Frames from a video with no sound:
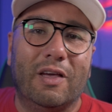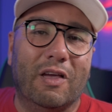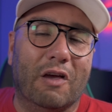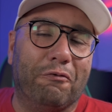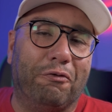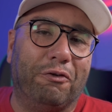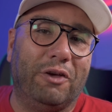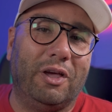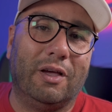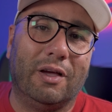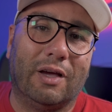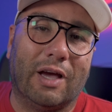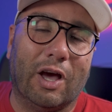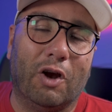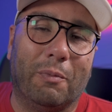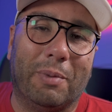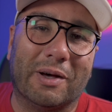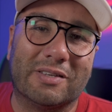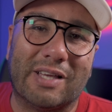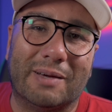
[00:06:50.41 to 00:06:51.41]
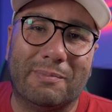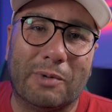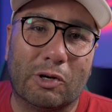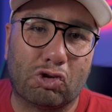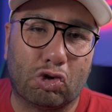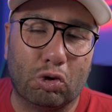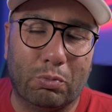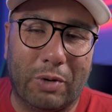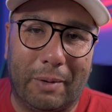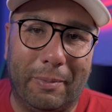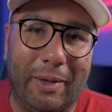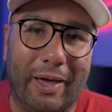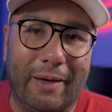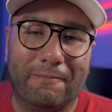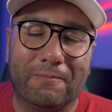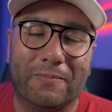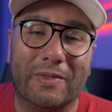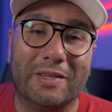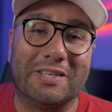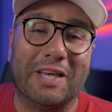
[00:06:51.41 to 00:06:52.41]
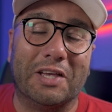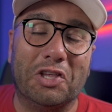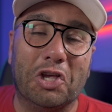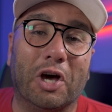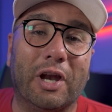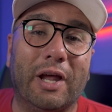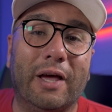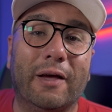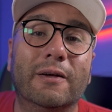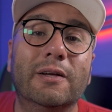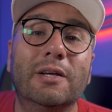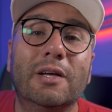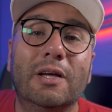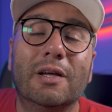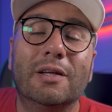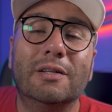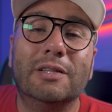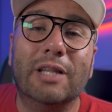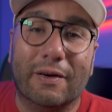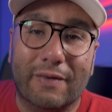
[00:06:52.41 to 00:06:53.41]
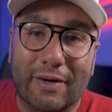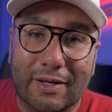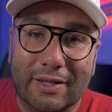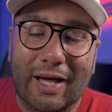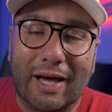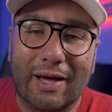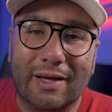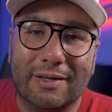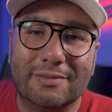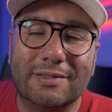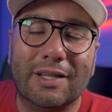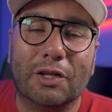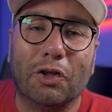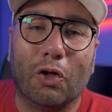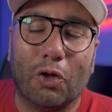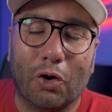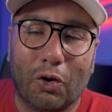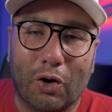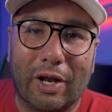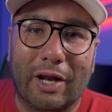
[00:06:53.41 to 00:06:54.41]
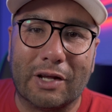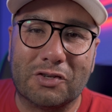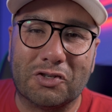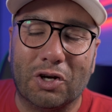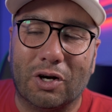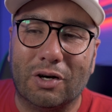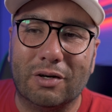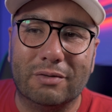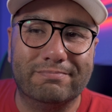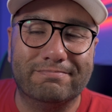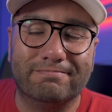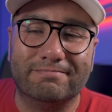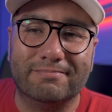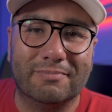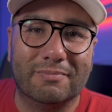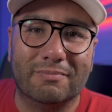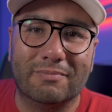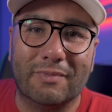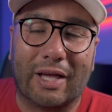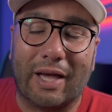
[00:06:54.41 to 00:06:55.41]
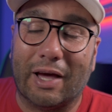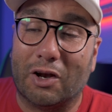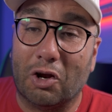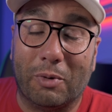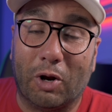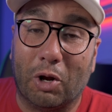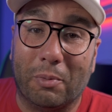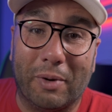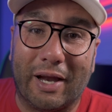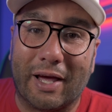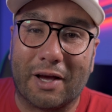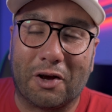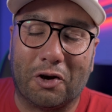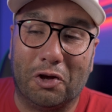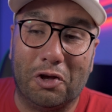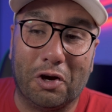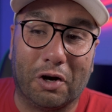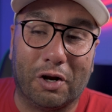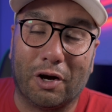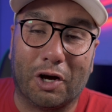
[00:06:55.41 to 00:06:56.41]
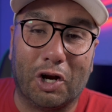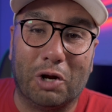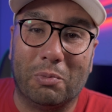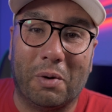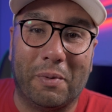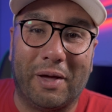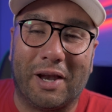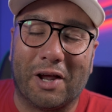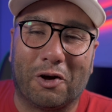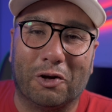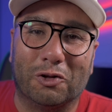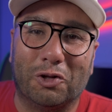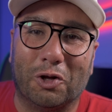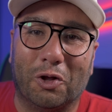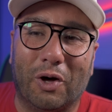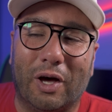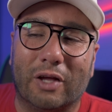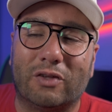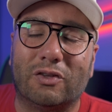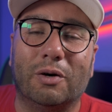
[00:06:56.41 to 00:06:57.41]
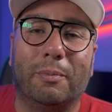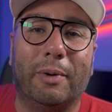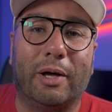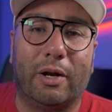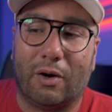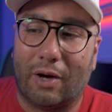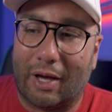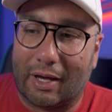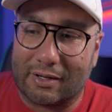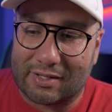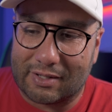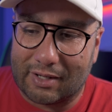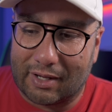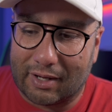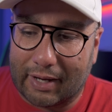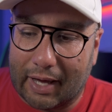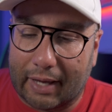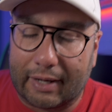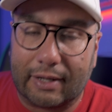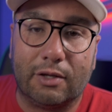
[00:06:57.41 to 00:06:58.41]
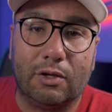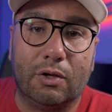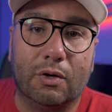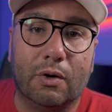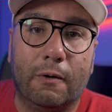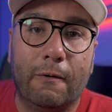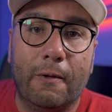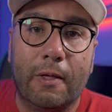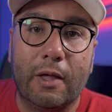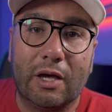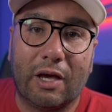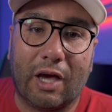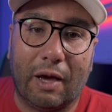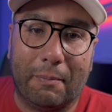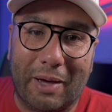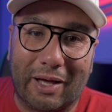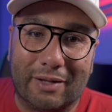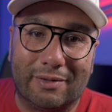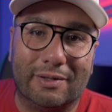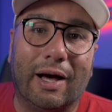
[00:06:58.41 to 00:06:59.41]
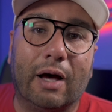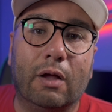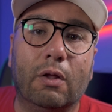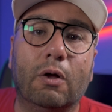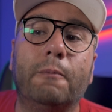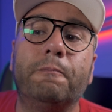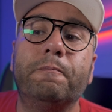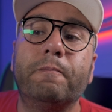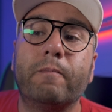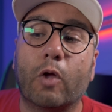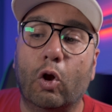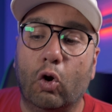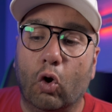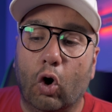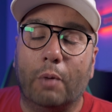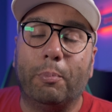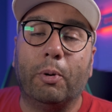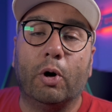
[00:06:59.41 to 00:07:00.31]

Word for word: Y en fin, que lo pasamos súper bien. Señores, de verdad, de todo corazón, mm, que no me lo merezco, yo creo que no me merezco todo esto, pero ese cariño que me han dado lo he